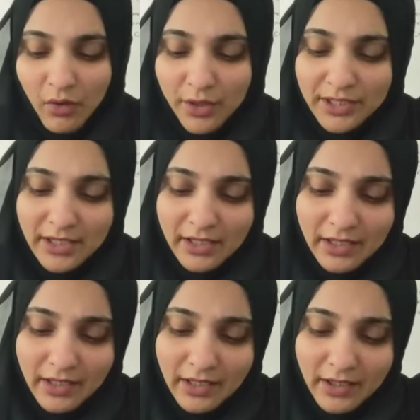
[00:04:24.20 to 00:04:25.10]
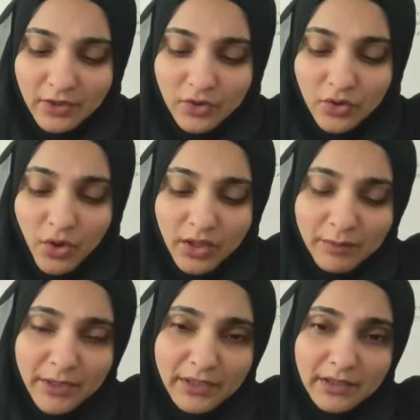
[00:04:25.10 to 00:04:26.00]
और ये कि शोहर
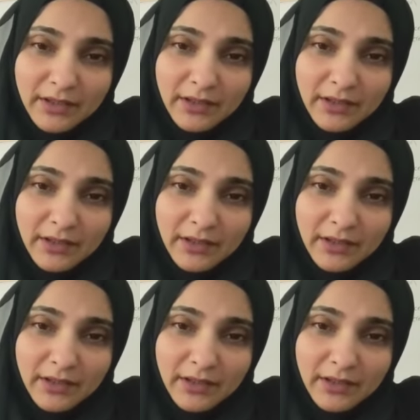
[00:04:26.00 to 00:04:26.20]
पर